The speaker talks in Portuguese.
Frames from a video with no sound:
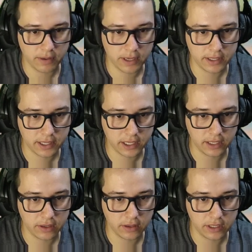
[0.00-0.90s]
é esse aqui,
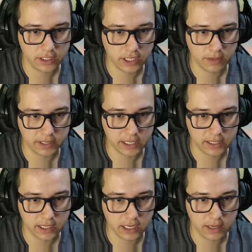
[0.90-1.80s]
ó. A gente tem que passar
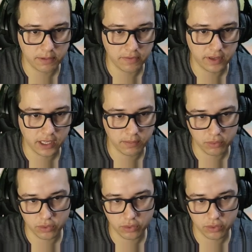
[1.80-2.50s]
essa rampa e vir aqui por